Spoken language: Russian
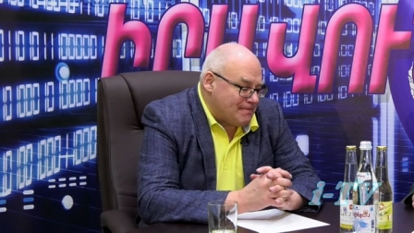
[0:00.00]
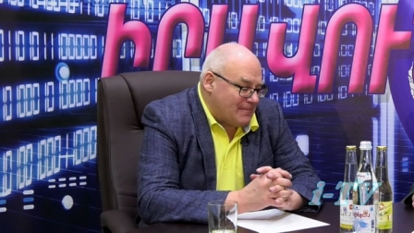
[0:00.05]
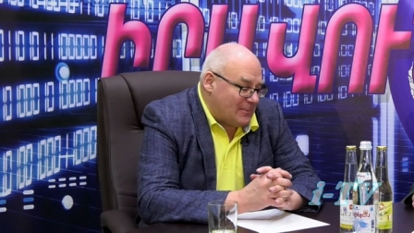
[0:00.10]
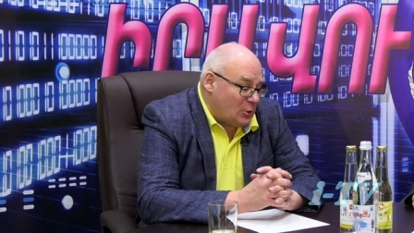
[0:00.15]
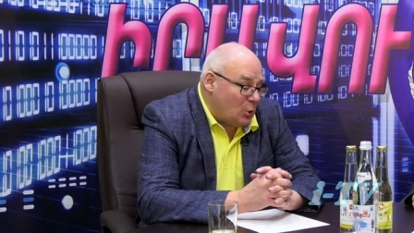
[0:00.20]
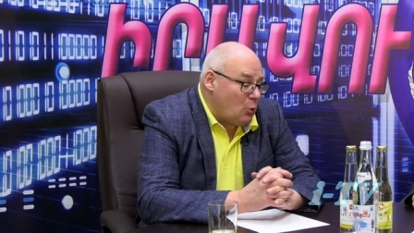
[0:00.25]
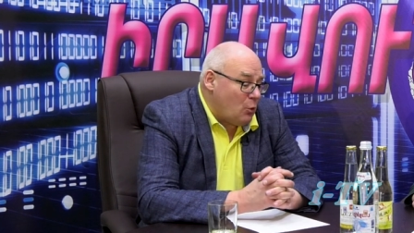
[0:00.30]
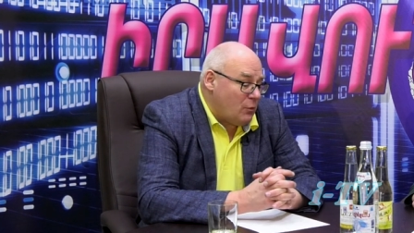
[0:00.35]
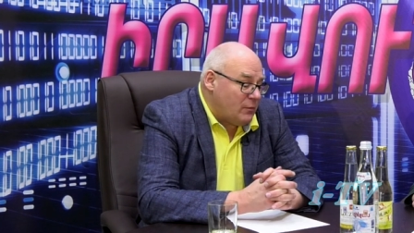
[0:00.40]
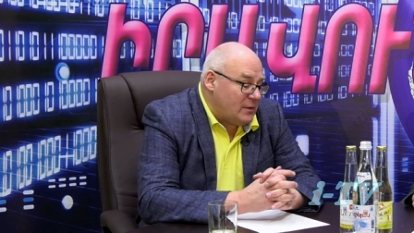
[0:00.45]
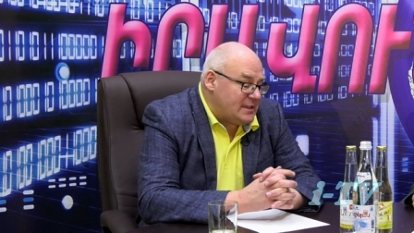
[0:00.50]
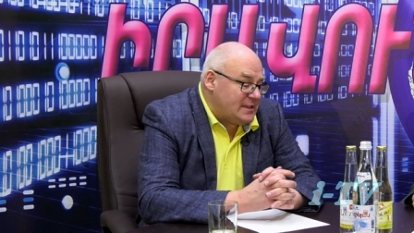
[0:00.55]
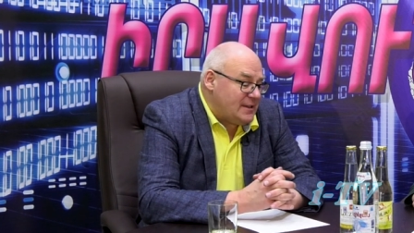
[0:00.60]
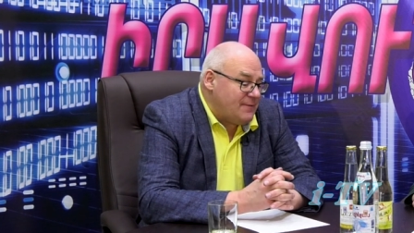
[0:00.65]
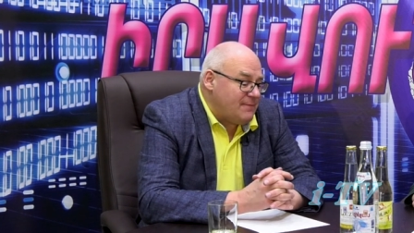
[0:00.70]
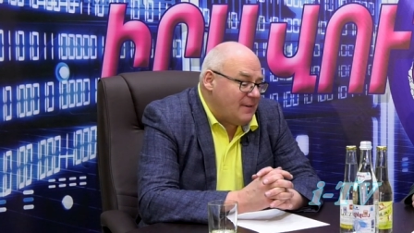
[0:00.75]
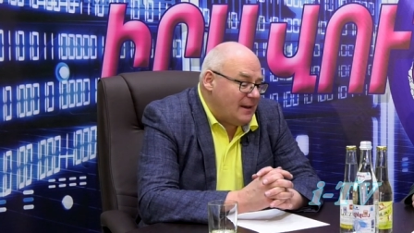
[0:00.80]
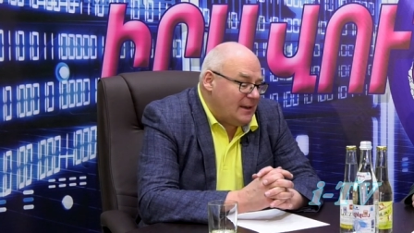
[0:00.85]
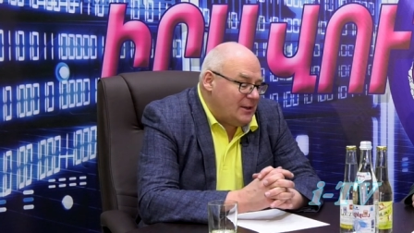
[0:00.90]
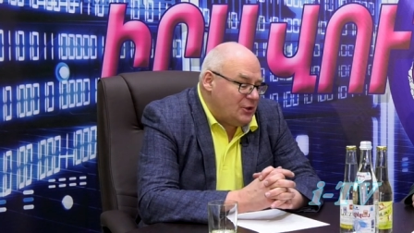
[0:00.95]
такого
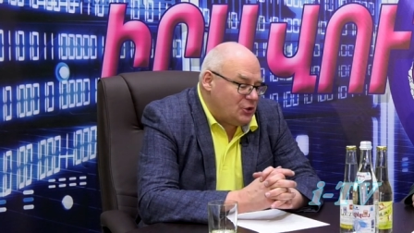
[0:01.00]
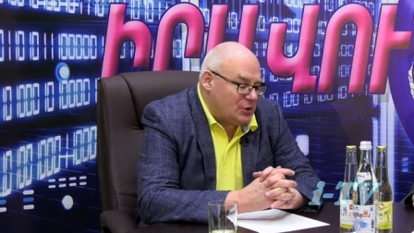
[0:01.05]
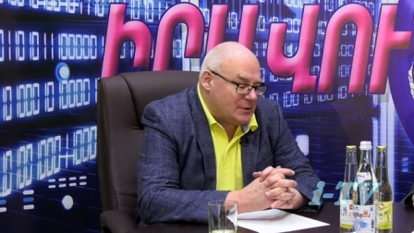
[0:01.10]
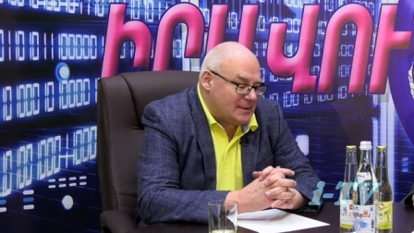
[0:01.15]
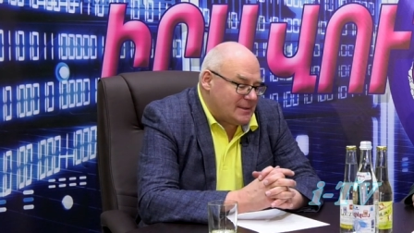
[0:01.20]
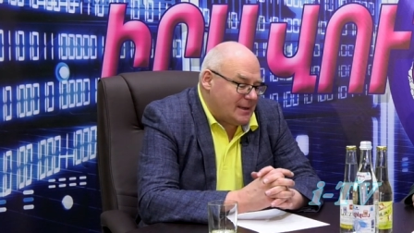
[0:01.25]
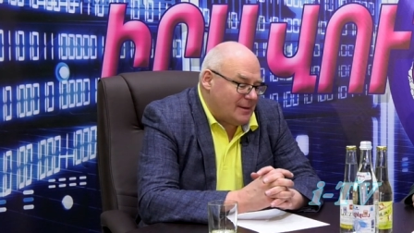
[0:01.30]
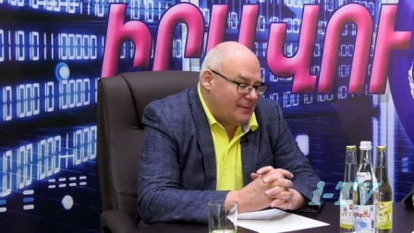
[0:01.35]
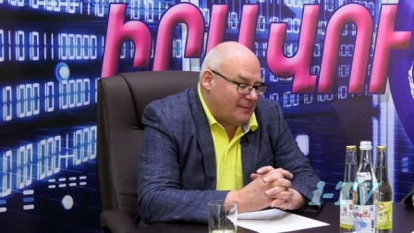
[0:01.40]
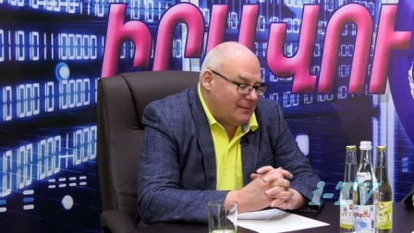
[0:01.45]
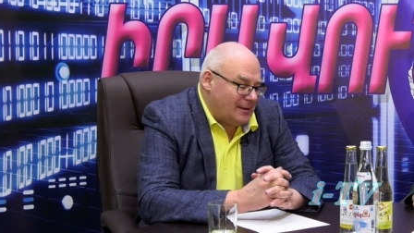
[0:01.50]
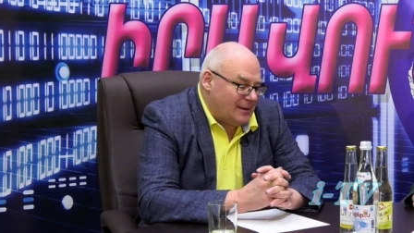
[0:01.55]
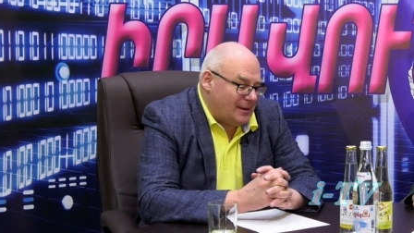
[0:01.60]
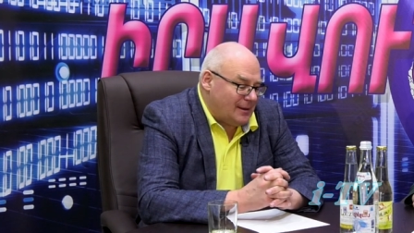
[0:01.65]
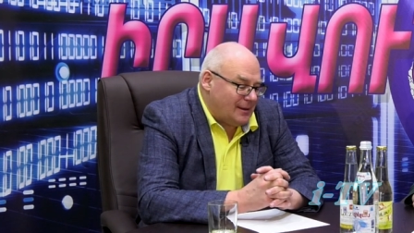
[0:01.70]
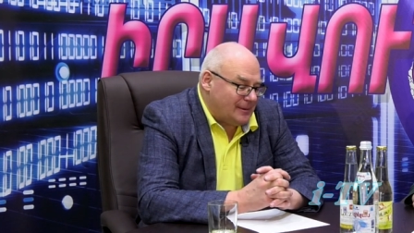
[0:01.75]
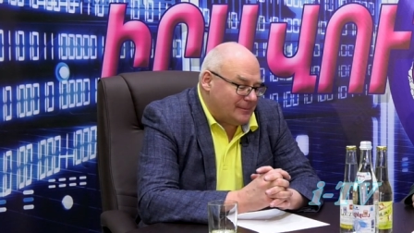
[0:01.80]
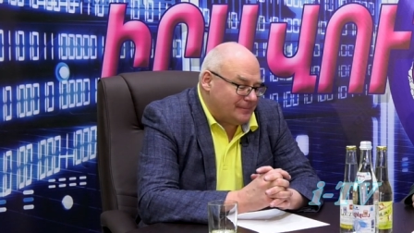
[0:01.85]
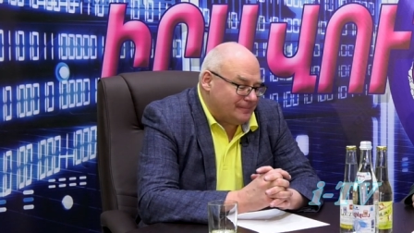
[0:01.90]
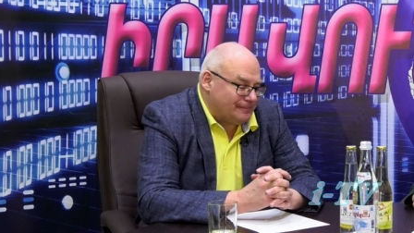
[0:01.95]

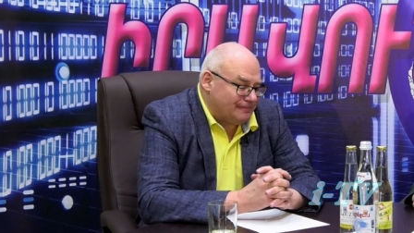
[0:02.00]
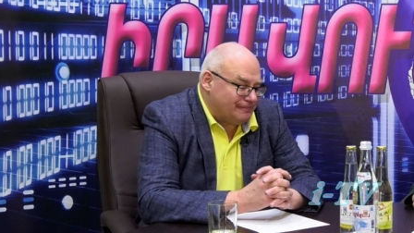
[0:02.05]
символического